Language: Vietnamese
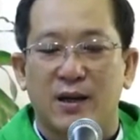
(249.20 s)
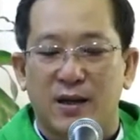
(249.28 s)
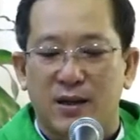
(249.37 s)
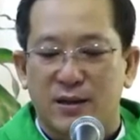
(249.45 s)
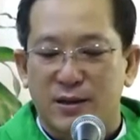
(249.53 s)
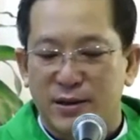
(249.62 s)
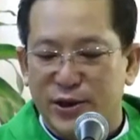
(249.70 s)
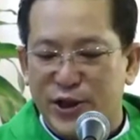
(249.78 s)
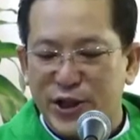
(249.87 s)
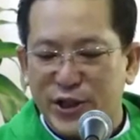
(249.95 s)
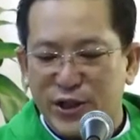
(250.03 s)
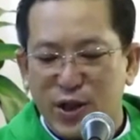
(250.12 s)
được
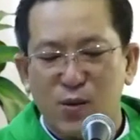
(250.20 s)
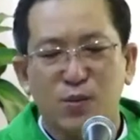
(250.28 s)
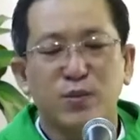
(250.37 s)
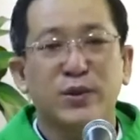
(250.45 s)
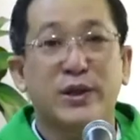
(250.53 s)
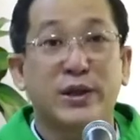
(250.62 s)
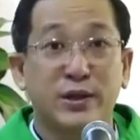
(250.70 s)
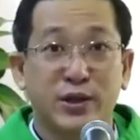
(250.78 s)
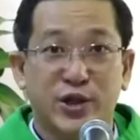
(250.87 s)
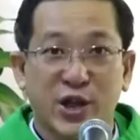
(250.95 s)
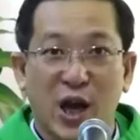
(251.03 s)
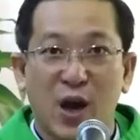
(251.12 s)
trích trong chương
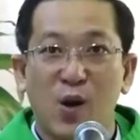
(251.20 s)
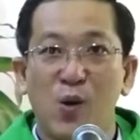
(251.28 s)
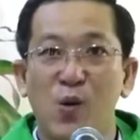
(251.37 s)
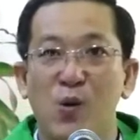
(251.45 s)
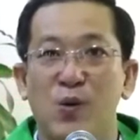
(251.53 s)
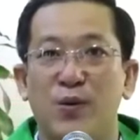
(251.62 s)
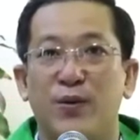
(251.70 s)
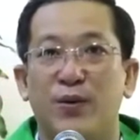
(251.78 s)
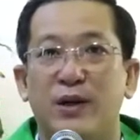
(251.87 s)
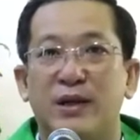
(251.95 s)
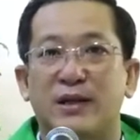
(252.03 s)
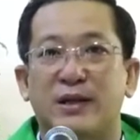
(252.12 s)
6
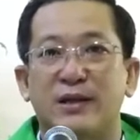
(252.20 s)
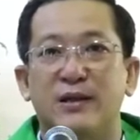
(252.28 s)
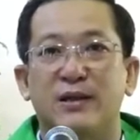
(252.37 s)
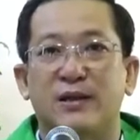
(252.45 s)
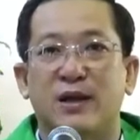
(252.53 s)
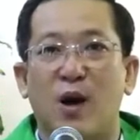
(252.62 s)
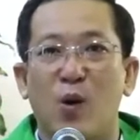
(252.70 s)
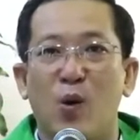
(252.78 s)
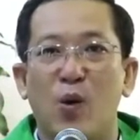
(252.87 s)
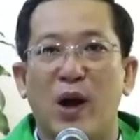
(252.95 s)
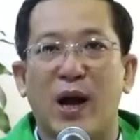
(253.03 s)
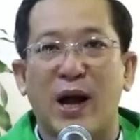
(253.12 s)
từ
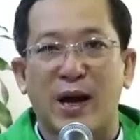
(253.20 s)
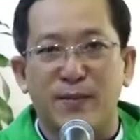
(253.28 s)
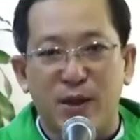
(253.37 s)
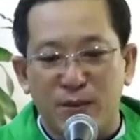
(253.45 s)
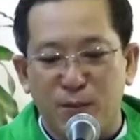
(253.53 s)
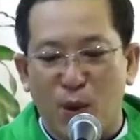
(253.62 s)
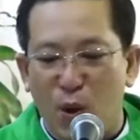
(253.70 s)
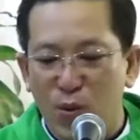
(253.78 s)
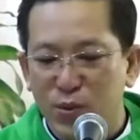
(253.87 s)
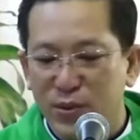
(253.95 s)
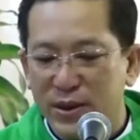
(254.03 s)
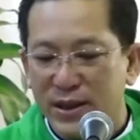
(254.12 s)
câu
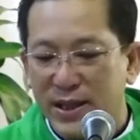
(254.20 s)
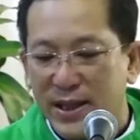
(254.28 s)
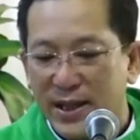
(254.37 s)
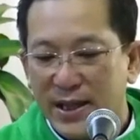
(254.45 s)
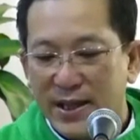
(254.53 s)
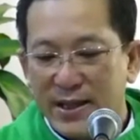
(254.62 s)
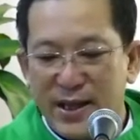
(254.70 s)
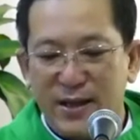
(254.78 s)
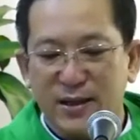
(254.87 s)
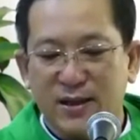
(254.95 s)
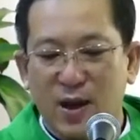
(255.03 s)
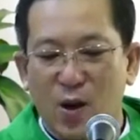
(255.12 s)
24
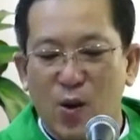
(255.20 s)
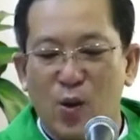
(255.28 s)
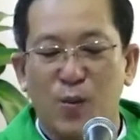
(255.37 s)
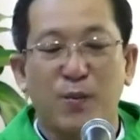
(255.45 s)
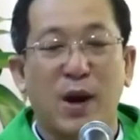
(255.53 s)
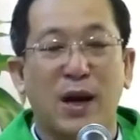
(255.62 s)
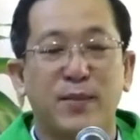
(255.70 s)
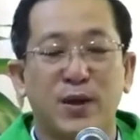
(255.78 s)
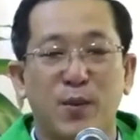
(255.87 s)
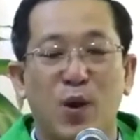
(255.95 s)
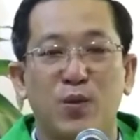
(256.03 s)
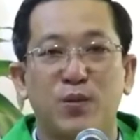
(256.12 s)
đến câu
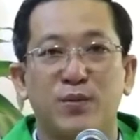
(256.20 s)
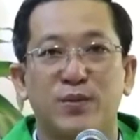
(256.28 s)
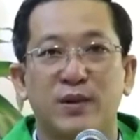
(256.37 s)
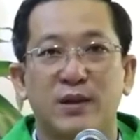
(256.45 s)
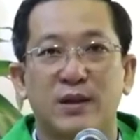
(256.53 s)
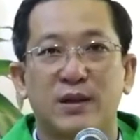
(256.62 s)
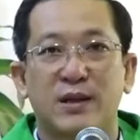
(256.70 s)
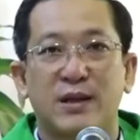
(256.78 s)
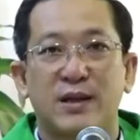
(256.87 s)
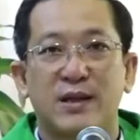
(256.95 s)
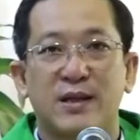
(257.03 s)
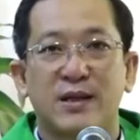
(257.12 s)
34.
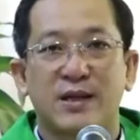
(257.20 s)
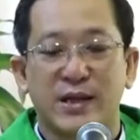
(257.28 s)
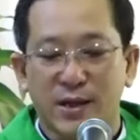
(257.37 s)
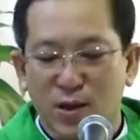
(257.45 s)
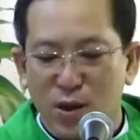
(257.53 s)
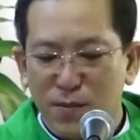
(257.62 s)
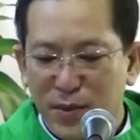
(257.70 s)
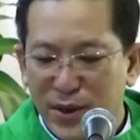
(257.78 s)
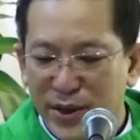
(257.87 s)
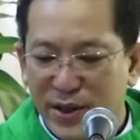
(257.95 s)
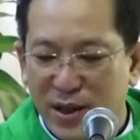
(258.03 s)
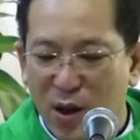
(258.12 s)
Chỉ có
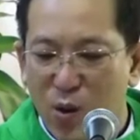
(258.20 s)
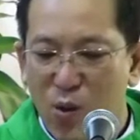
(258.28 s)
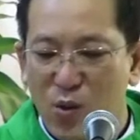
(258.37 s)
10 câu,